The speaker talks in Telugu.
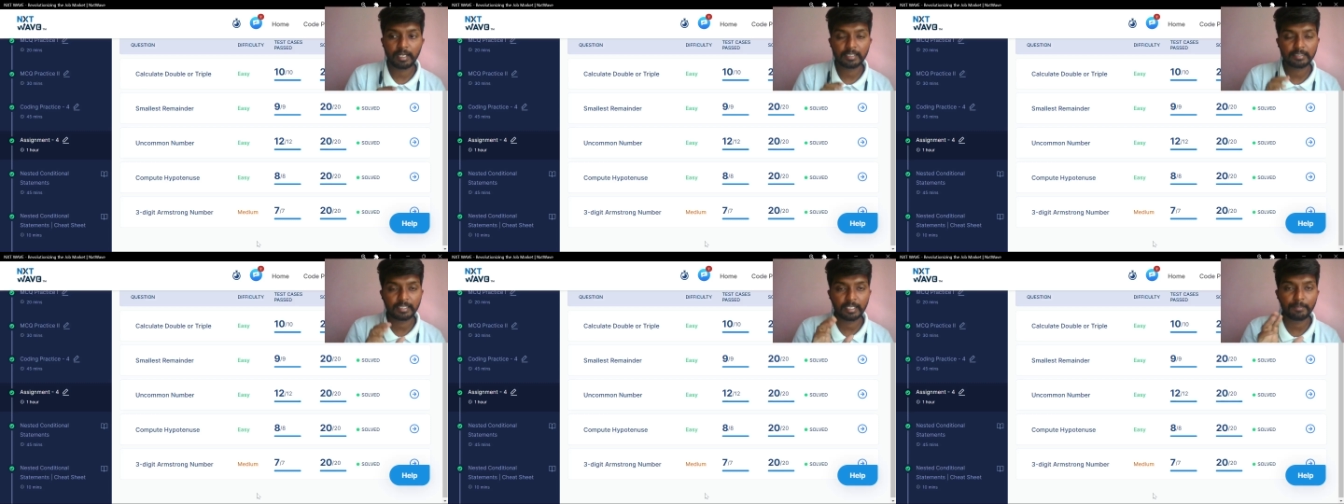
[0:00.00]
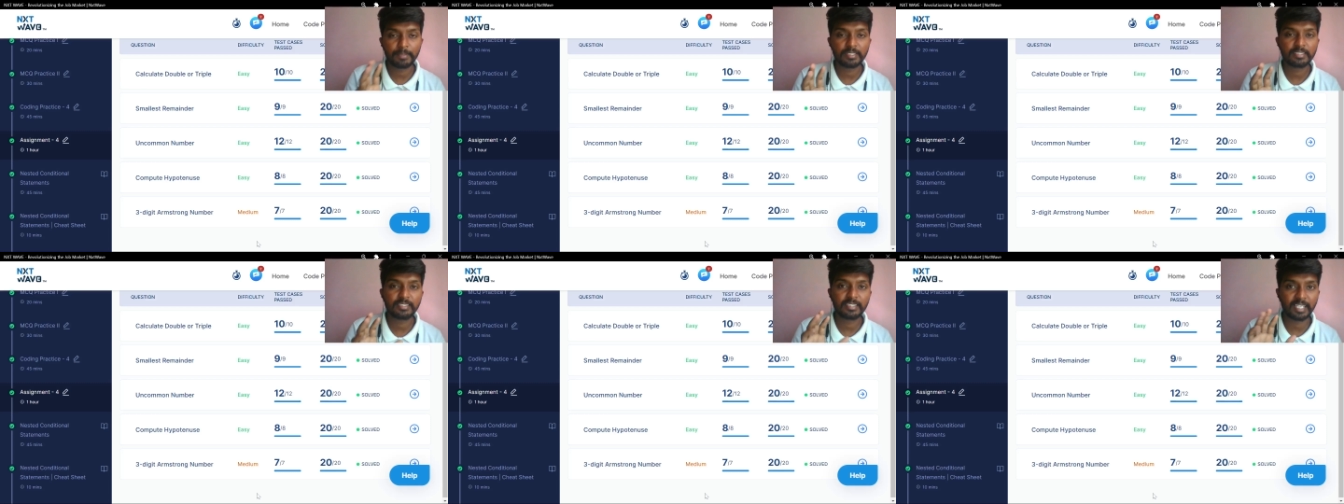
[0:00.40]

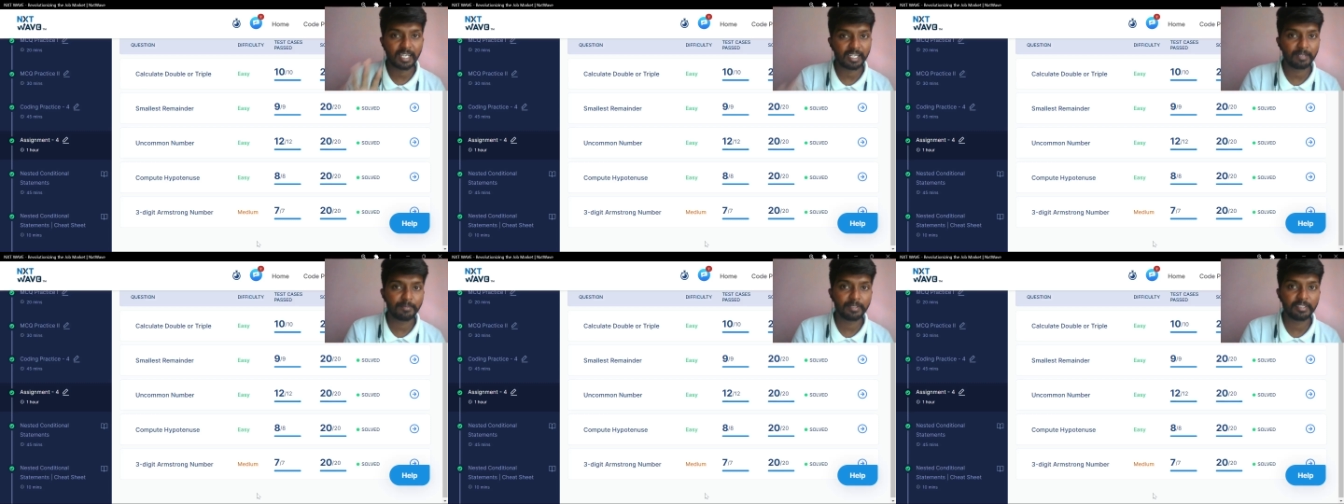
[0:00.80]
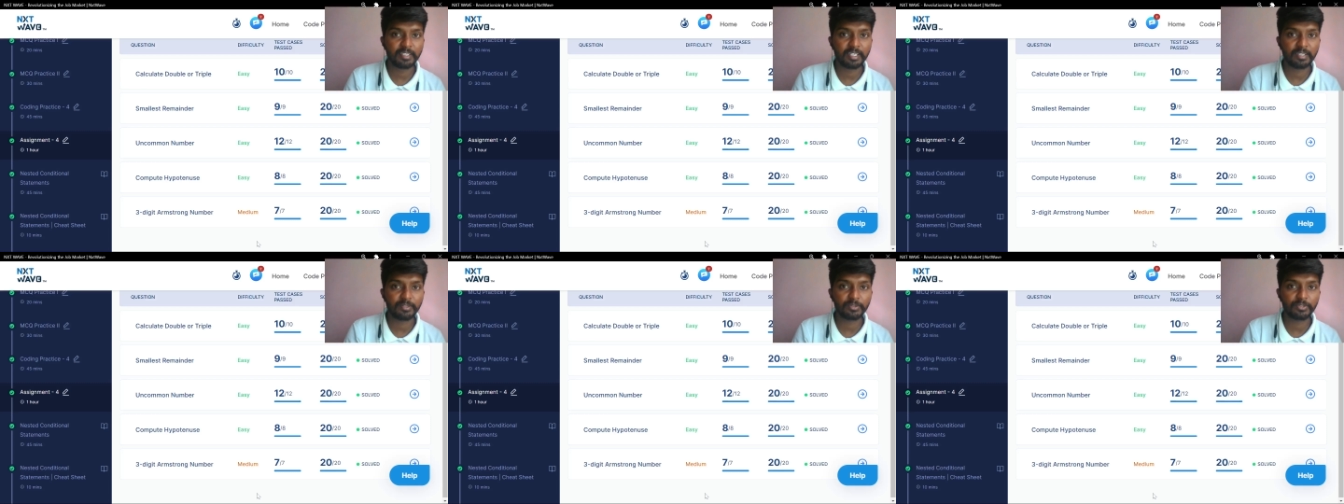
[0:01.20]
అసైన్మెంట్స్
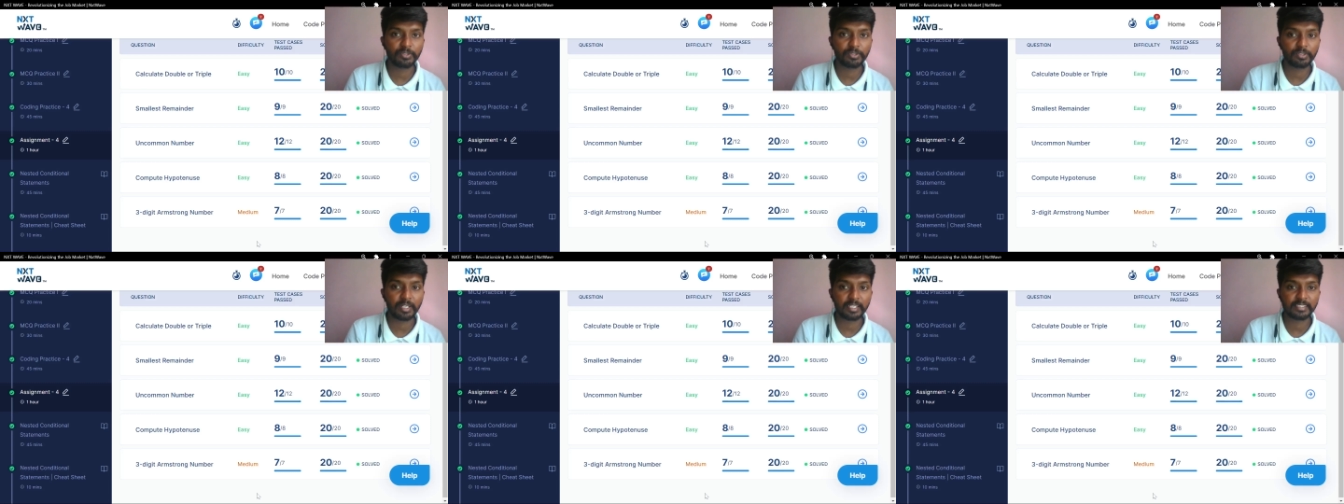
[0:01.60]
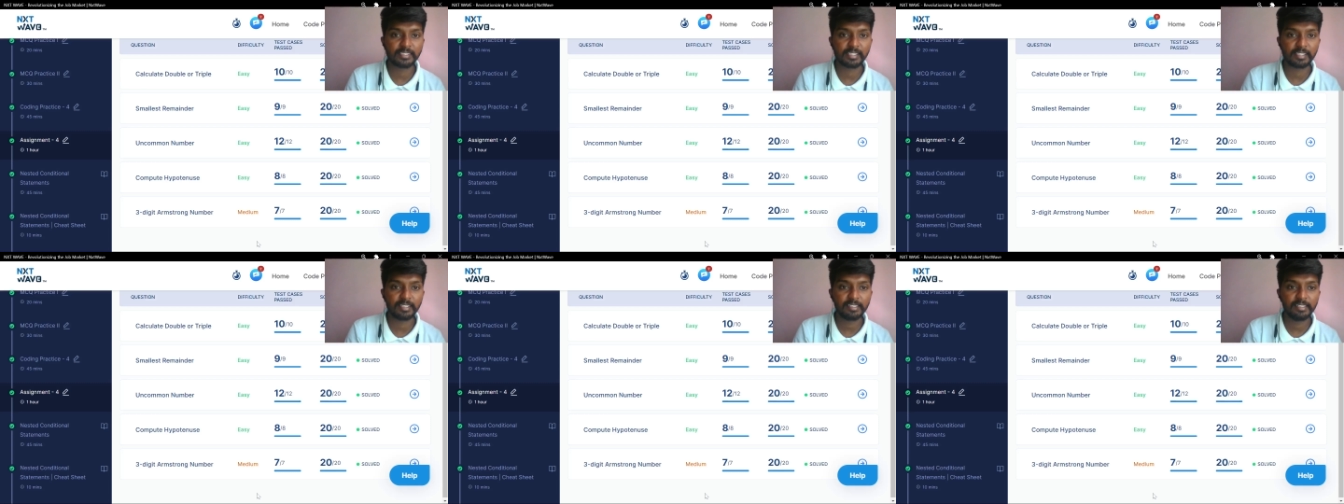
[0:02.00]
చాలామంది అడుగుతున్నారు
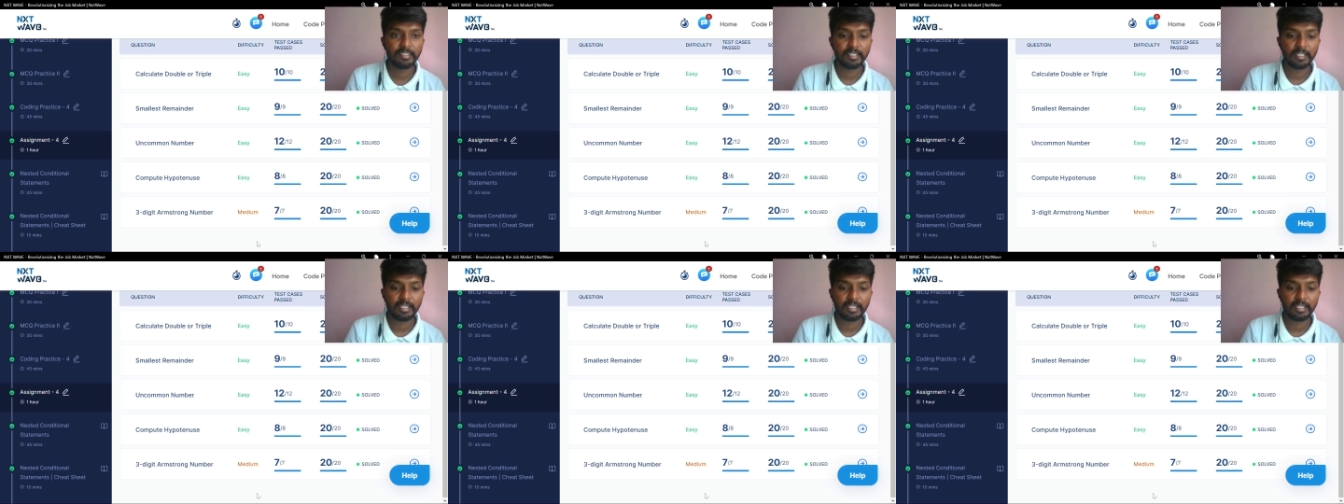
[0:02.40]
యాక్చువల్లీ